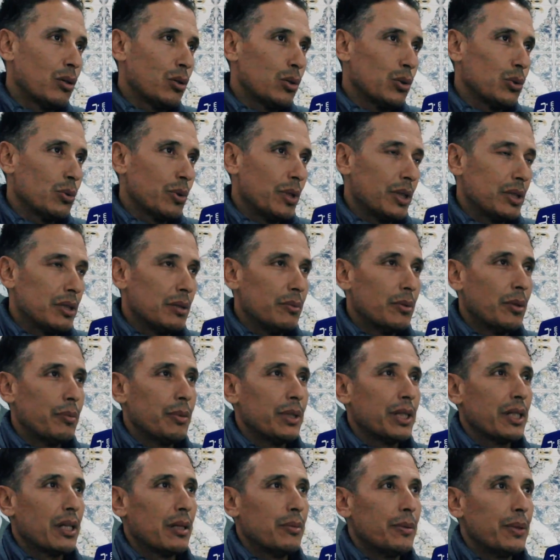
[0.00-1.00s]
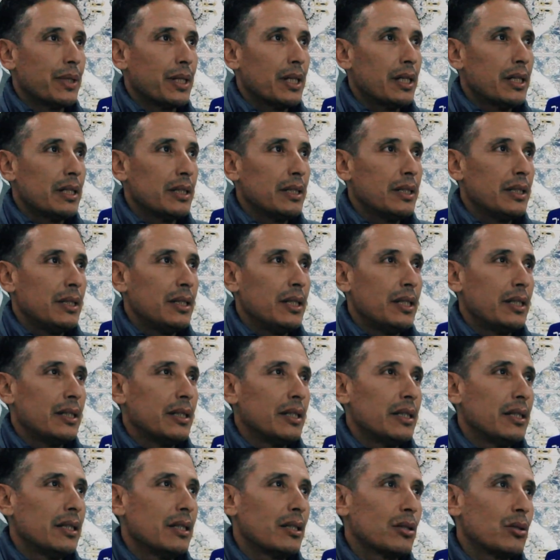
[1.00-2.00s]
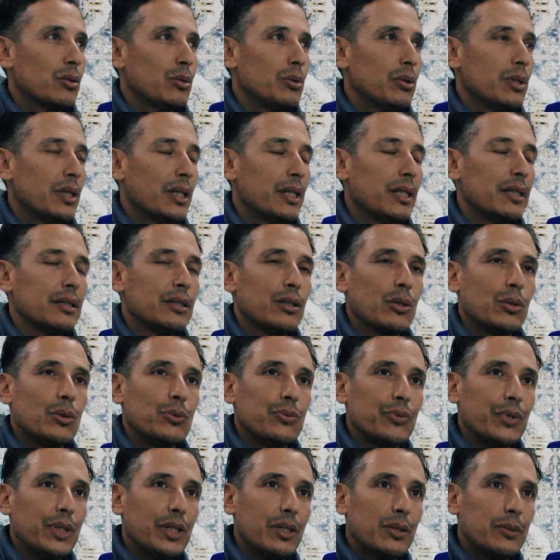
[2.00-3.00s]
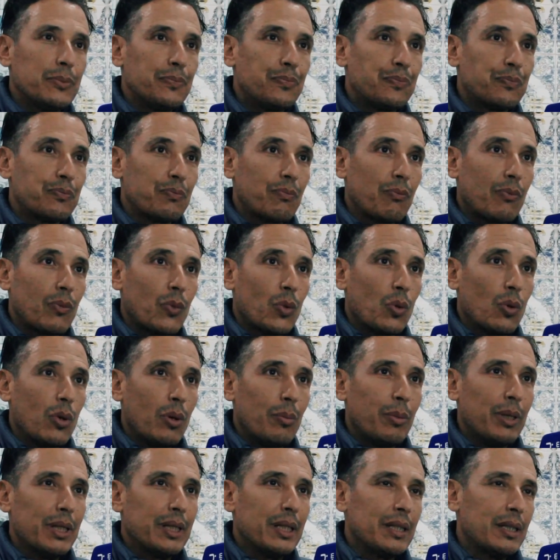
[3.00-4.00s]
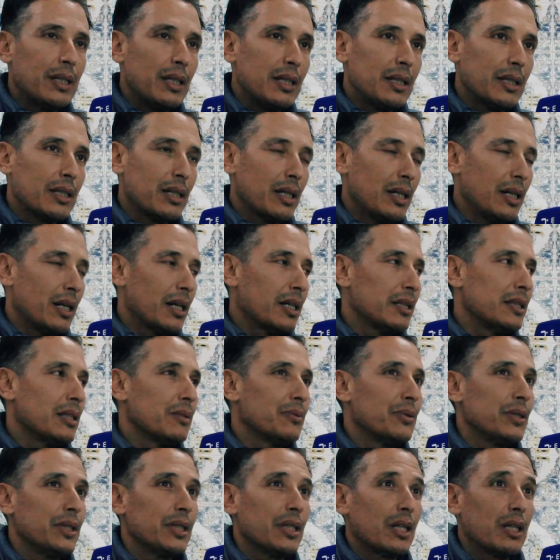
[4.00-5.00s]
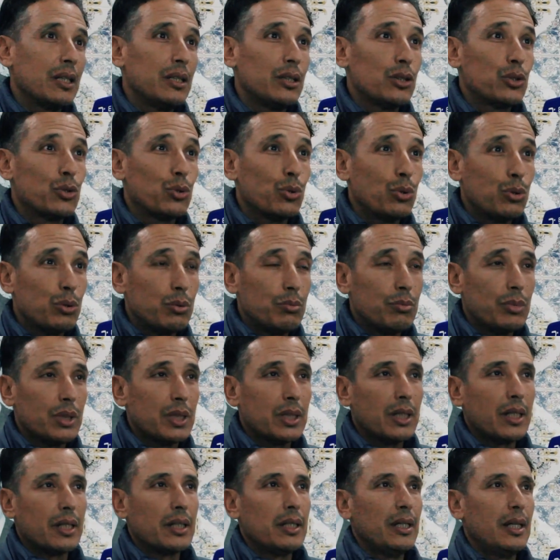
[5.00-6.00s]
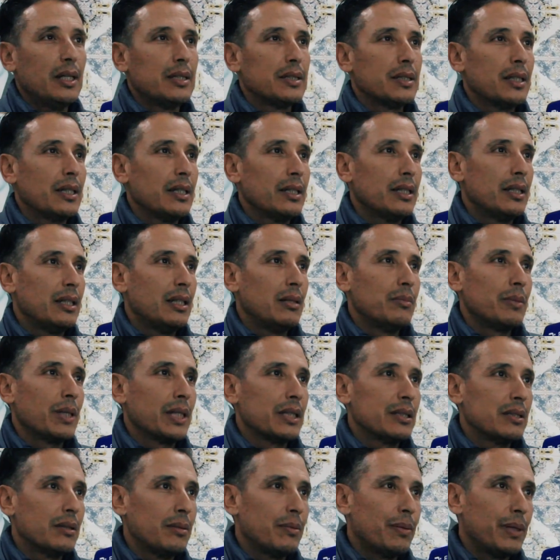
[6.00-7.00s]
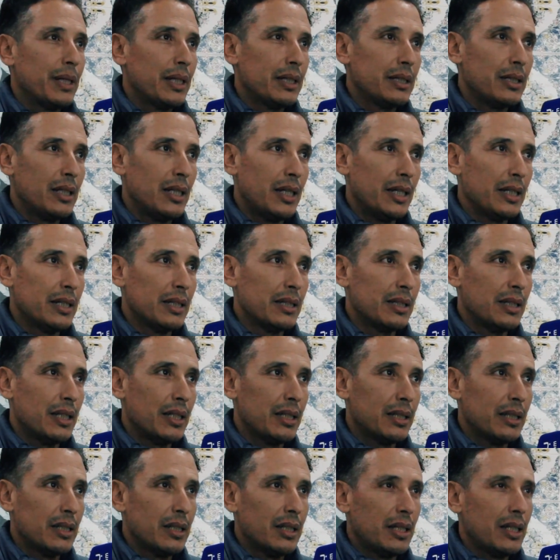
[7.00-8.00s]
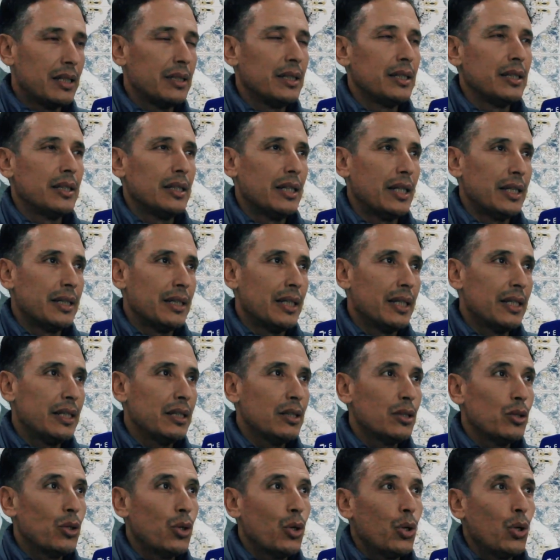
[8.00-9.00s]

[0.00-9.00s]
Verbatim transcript: الخطوة اهتماما كبيرا لأننا كنا نثق فيه وبعد ذلك أخذ في نقل الشهود من دار العزاء إلى مكتب هذا هذان العدلين